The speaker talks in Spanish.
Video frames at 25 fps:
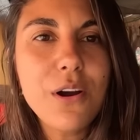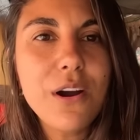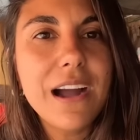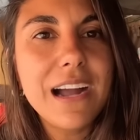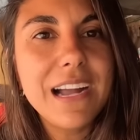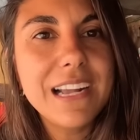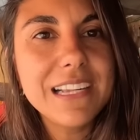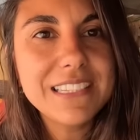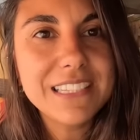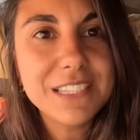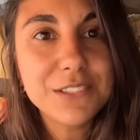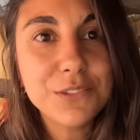
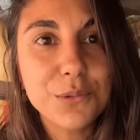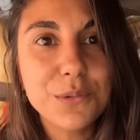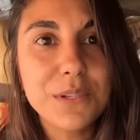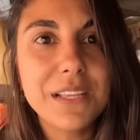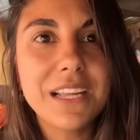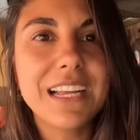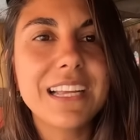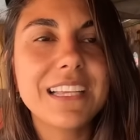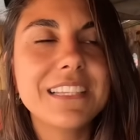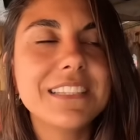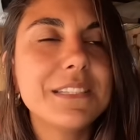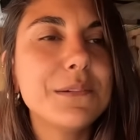a esa
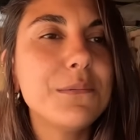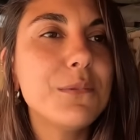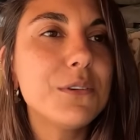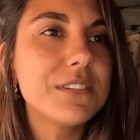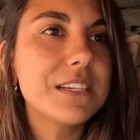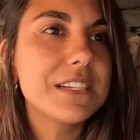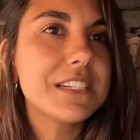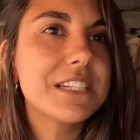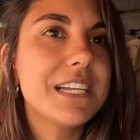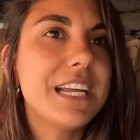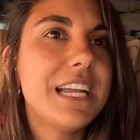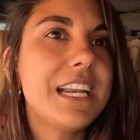subida que hicimos
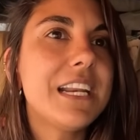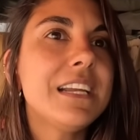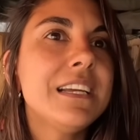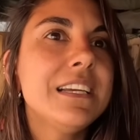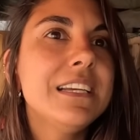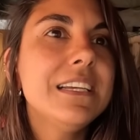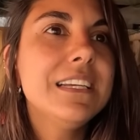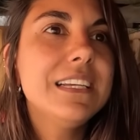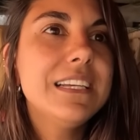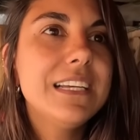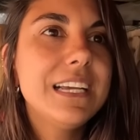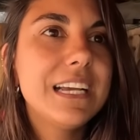ayer.
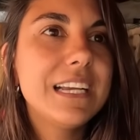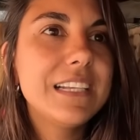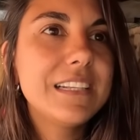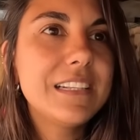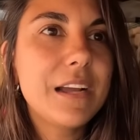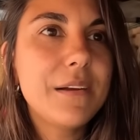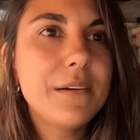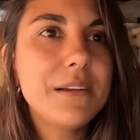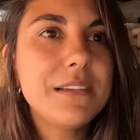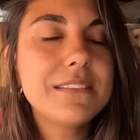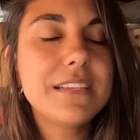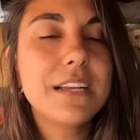
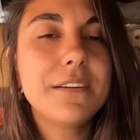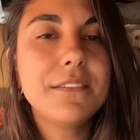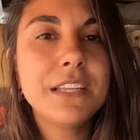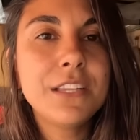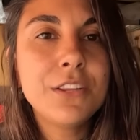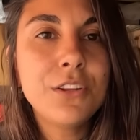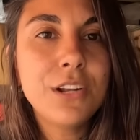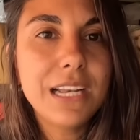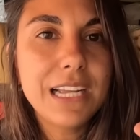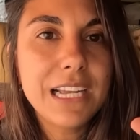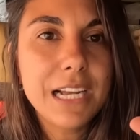Esta vez habiéndole